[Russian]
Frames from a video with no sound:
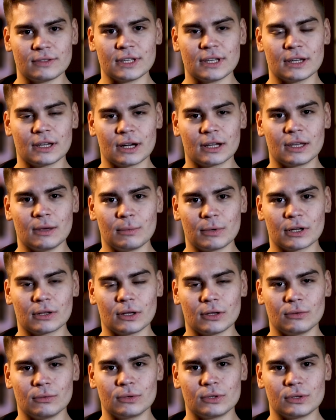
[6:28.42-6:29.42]
все игроки
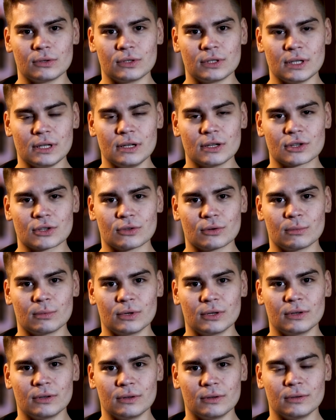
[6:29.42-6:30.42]
прикладывают усилия,
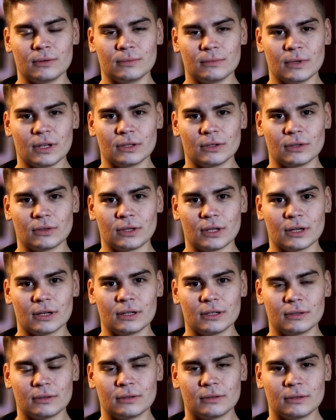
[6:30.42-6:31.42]
чтобы этот
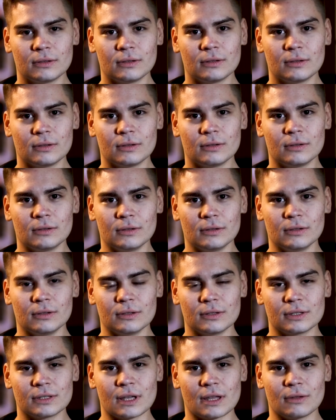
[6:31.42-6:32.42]
тег
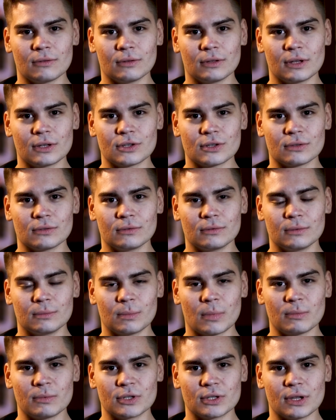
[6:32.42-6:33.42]
э, заново начал
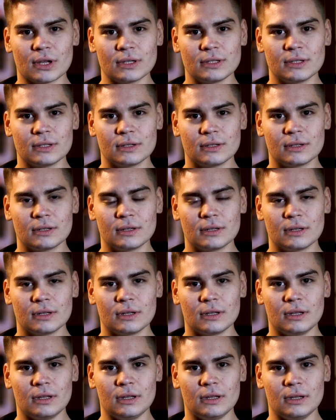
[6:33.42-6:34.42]
побеждать.
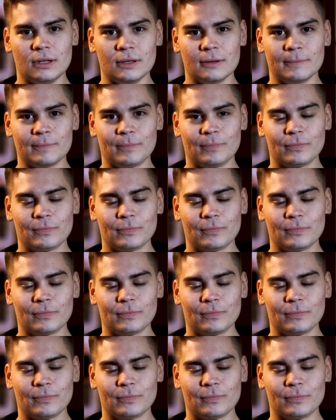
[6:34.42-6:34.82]
И